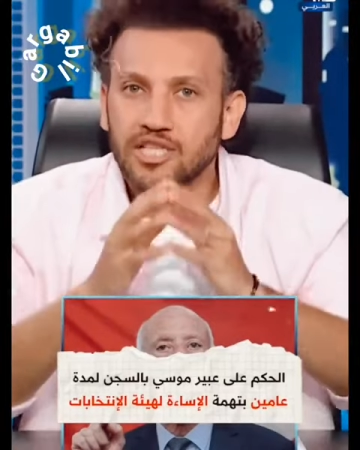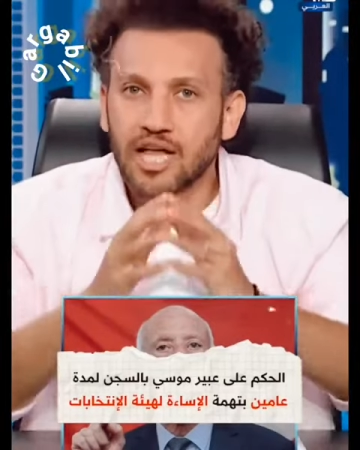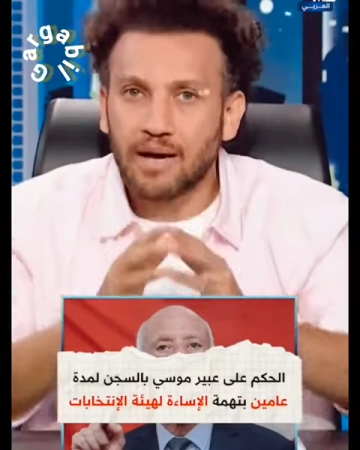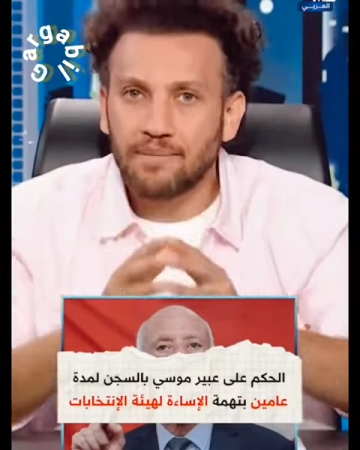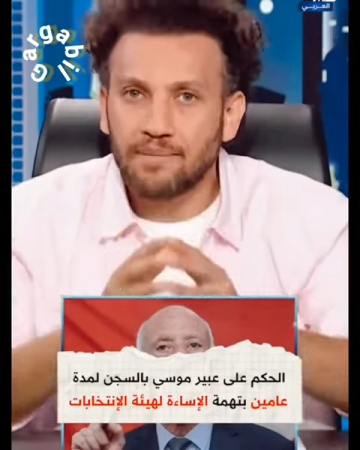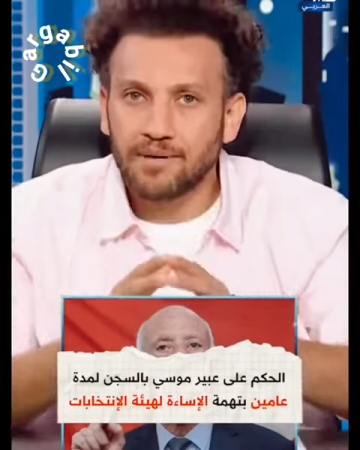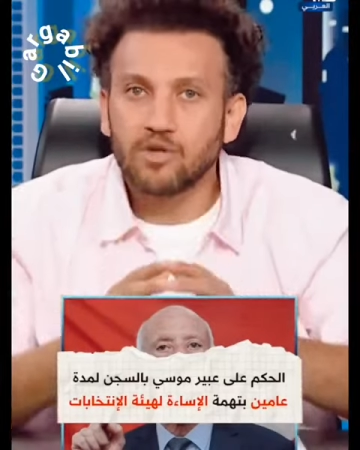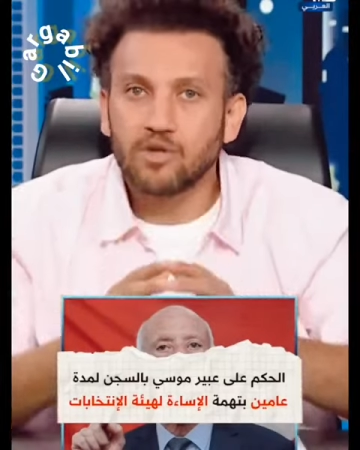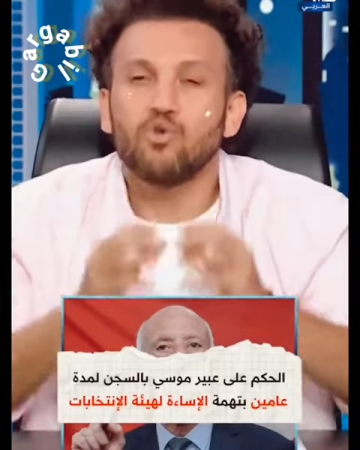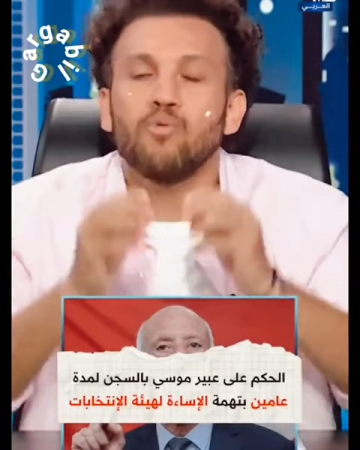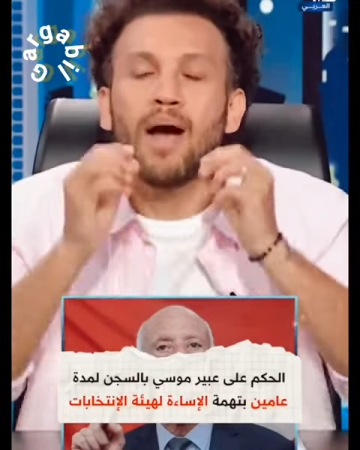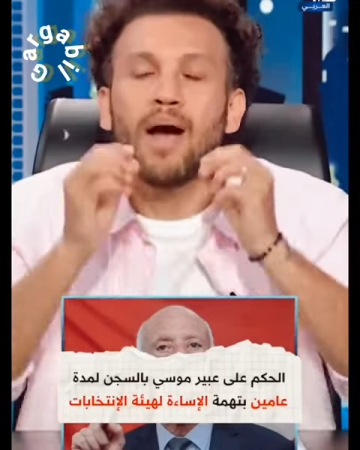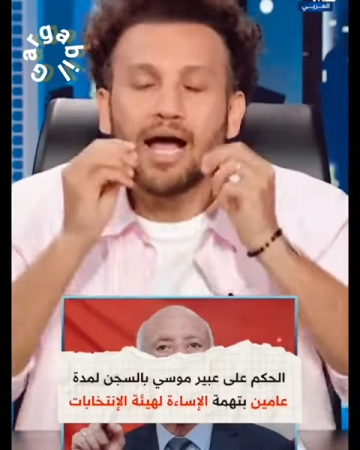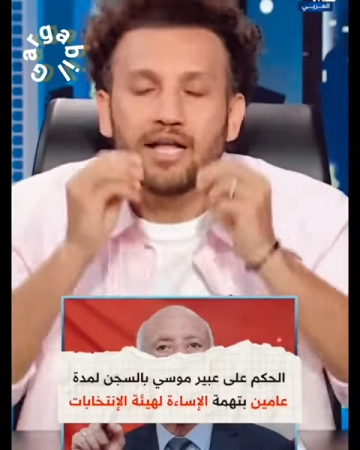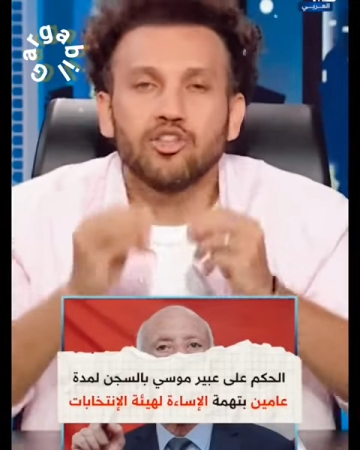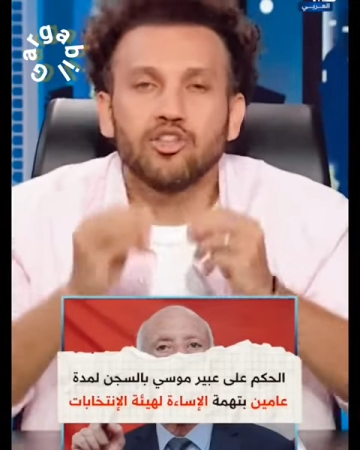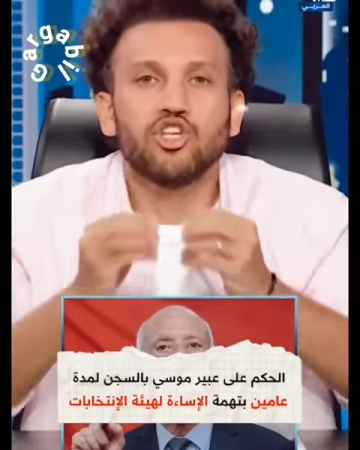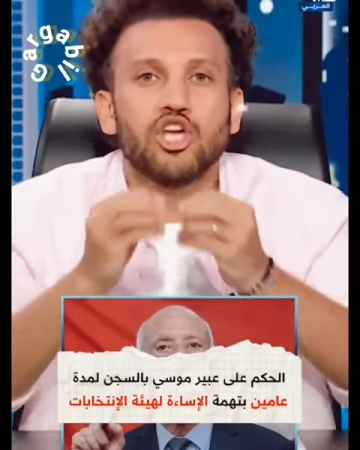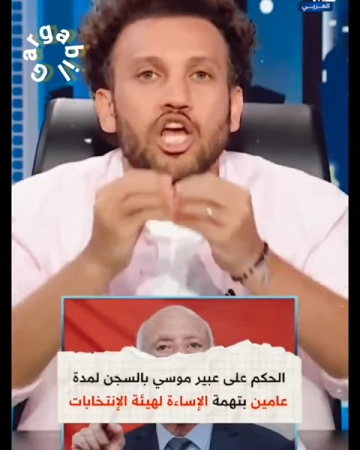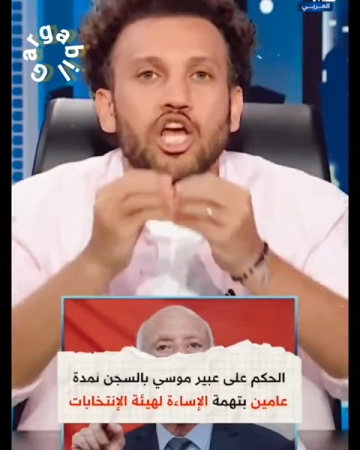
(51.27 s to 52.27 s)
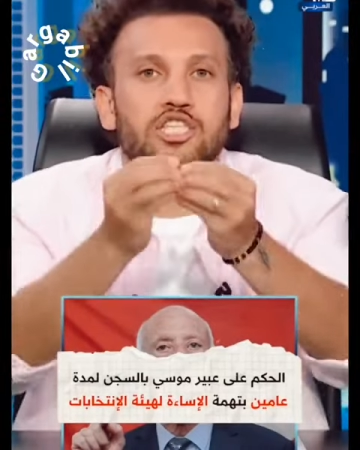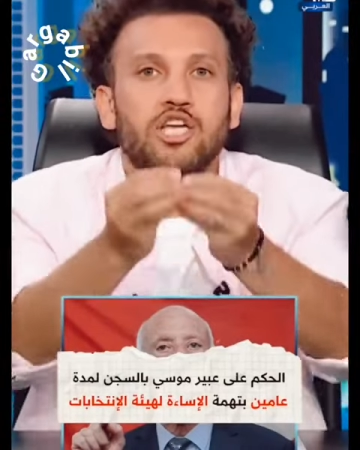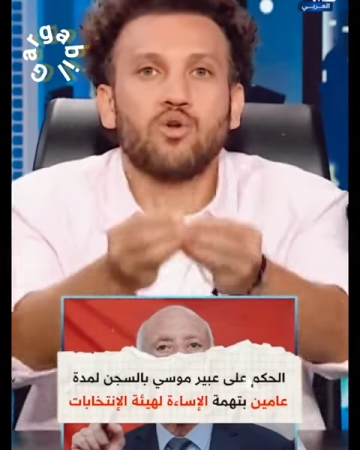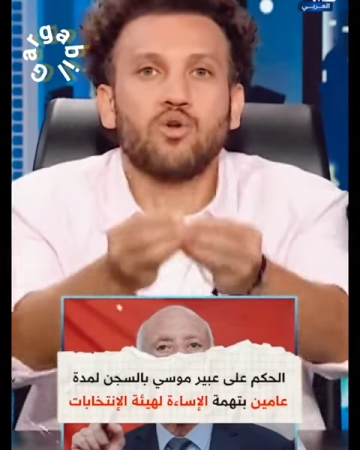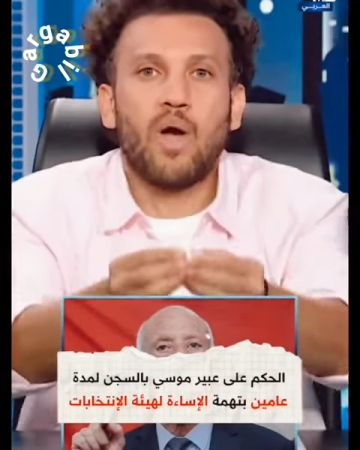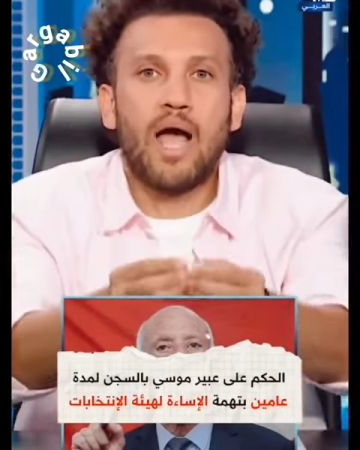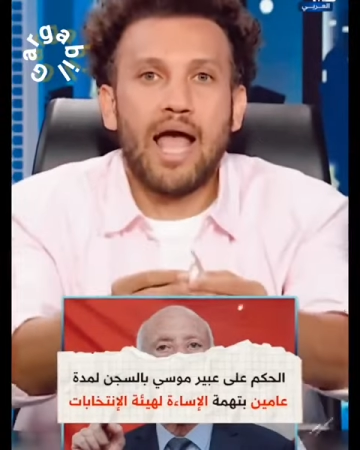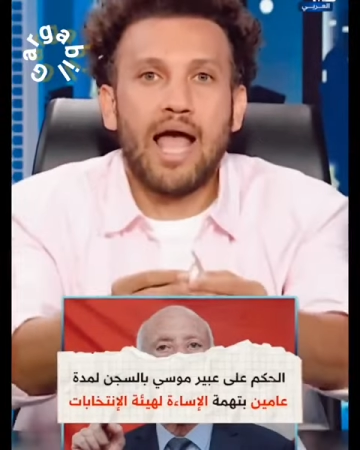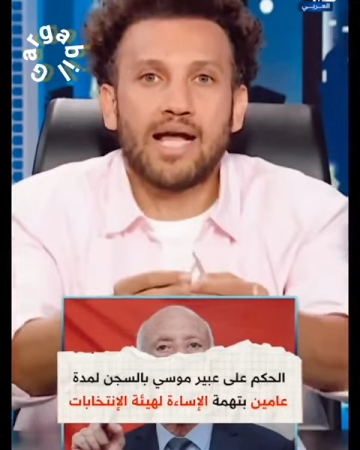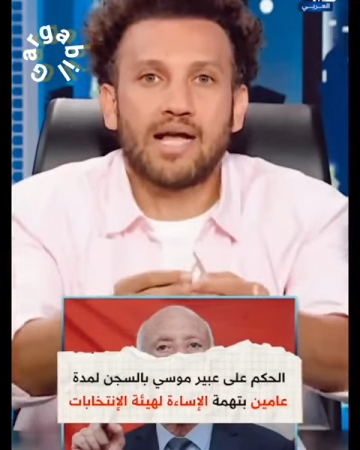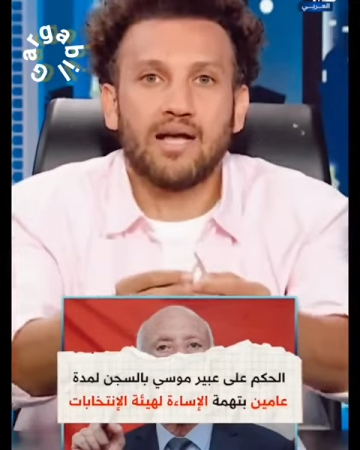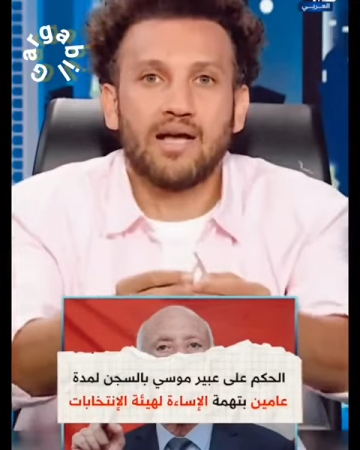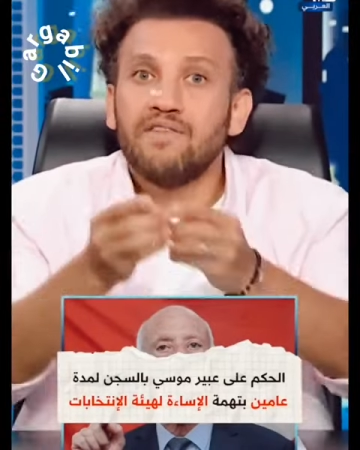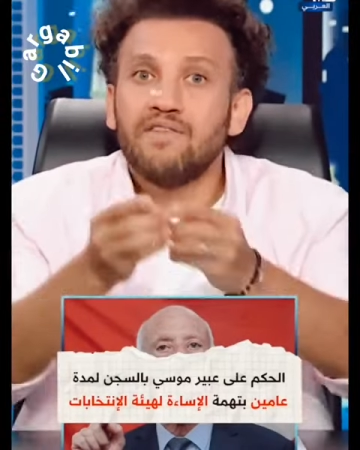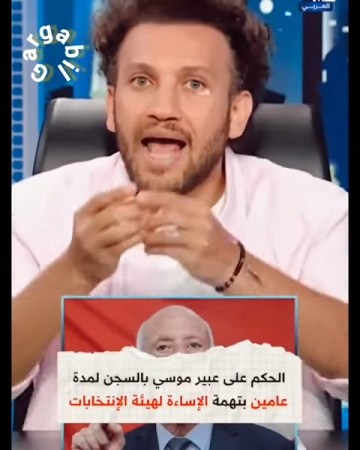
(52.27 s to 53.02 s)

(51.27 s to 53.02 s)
تعبير ومحدش يحصل له حاجه